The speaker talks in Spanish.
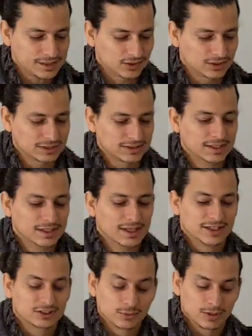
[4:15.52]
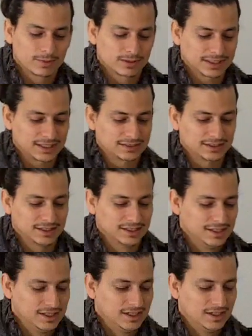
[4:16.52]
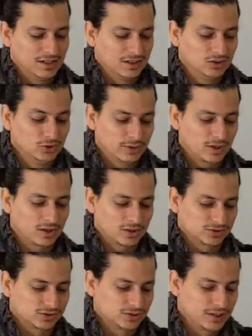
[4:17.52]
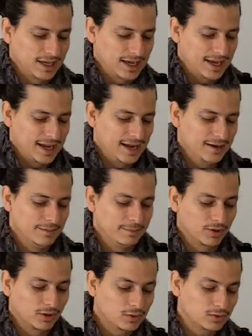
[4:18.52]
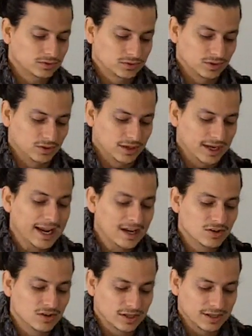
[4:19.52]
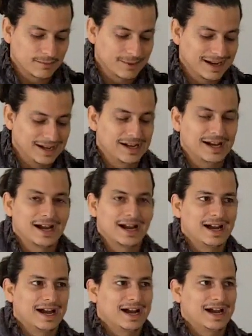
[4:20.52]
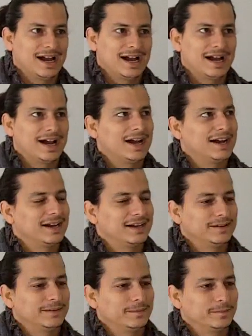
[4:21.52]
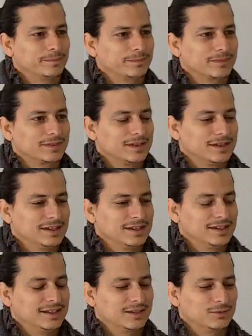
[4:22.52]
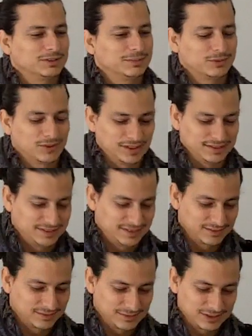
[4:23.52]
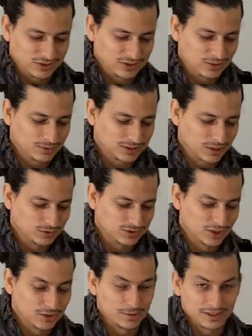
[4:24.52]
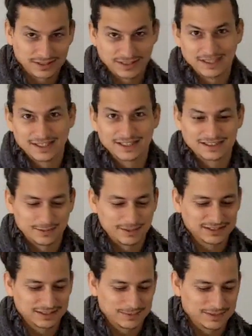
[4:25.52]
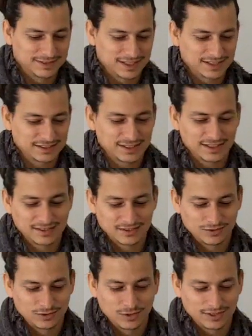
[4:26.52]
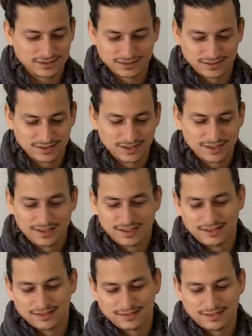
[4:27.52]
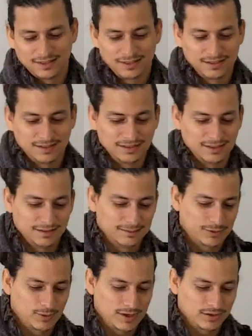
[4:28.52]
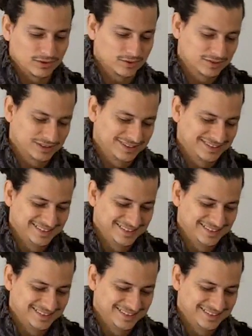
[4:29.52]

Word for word: Entonces, eso es muy importante. Número dos, el producto es lo que va a... ¿Cómo te puedo decir? O no sé cómo traducirlo porque está en inglés, evidentemente. Randy Gage no es este, peruano, ¿no?